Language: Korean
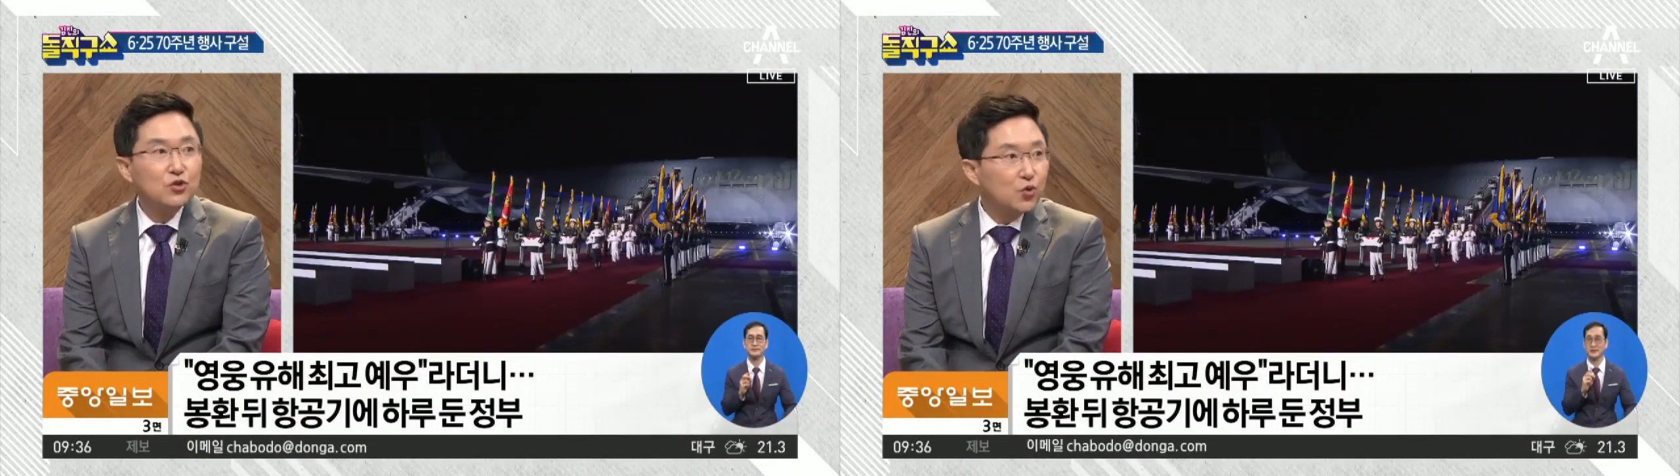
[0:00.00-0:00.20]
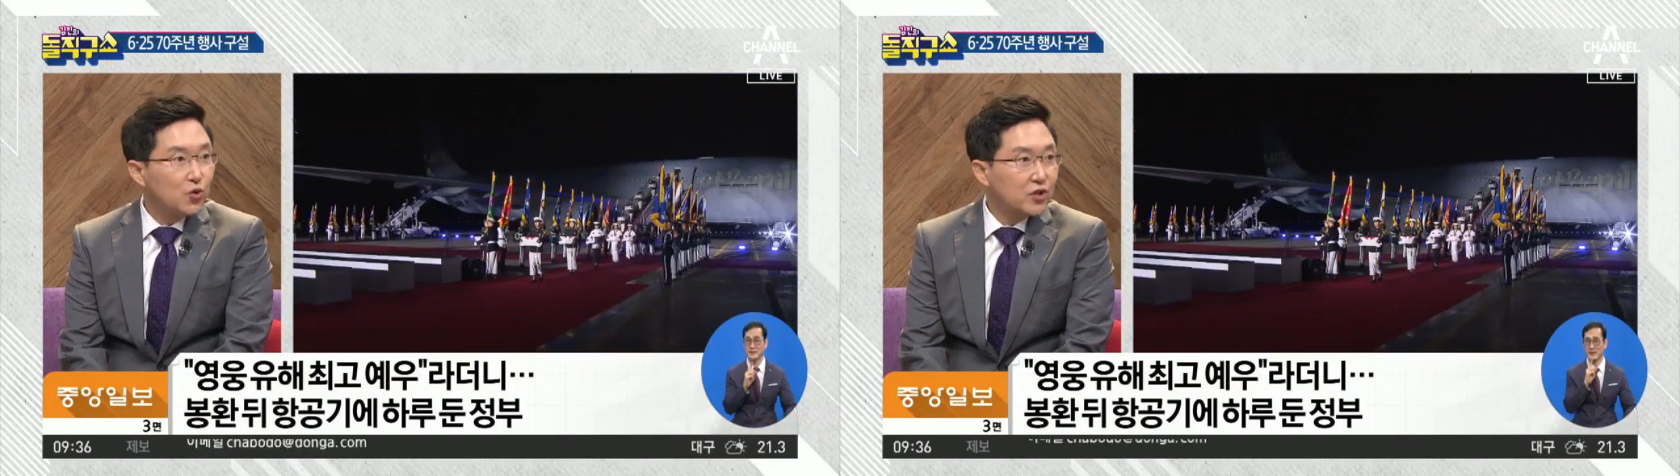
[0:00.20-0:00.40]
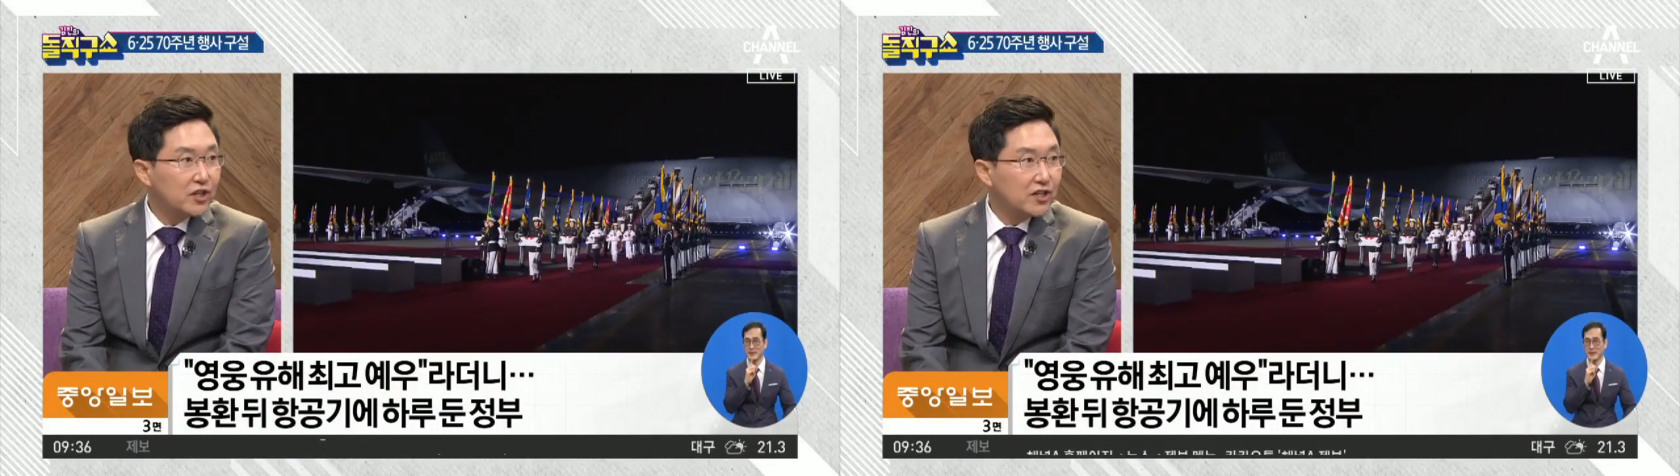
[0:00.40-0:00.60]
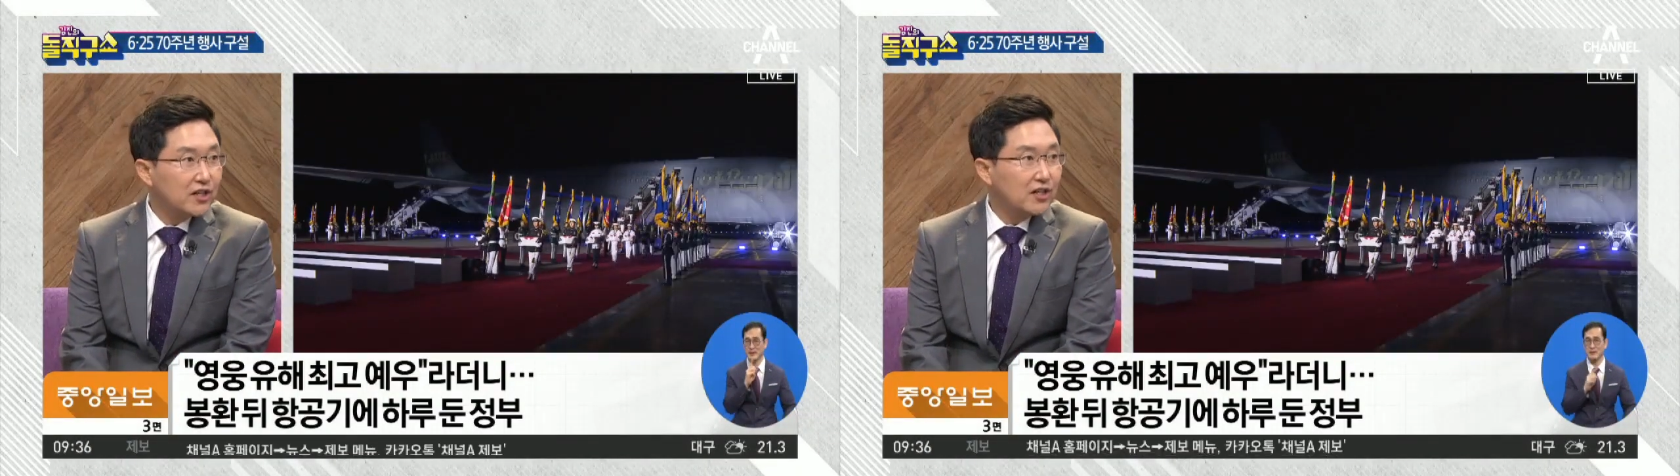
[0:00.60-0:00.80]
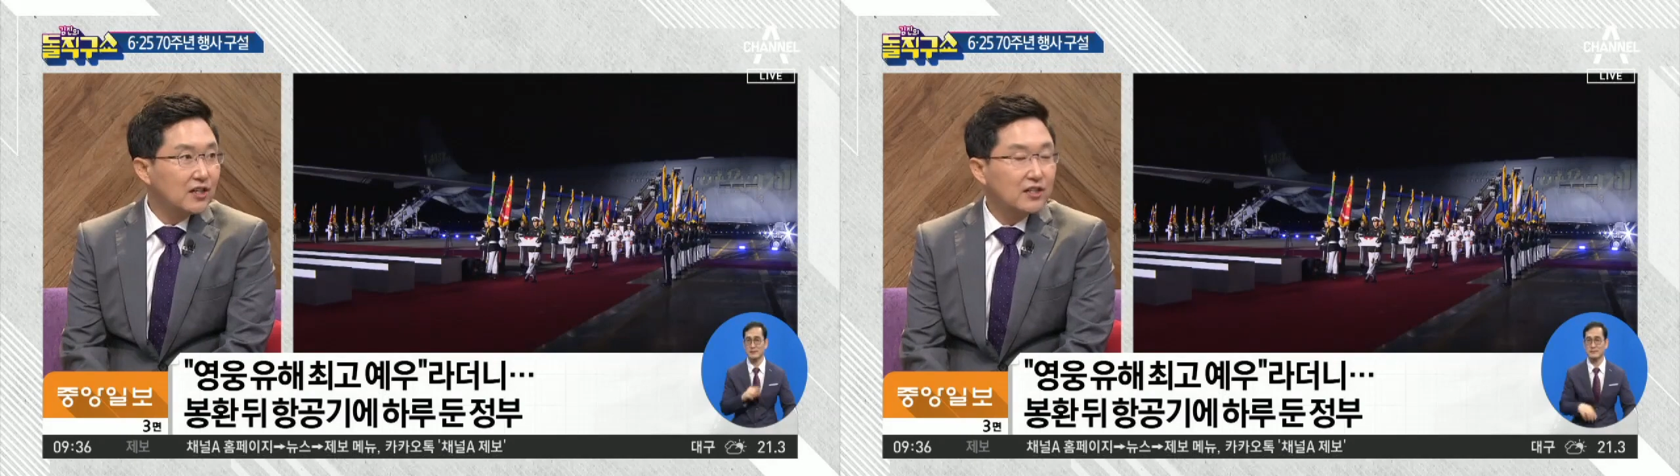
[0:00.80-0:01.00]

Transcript: 좋으니까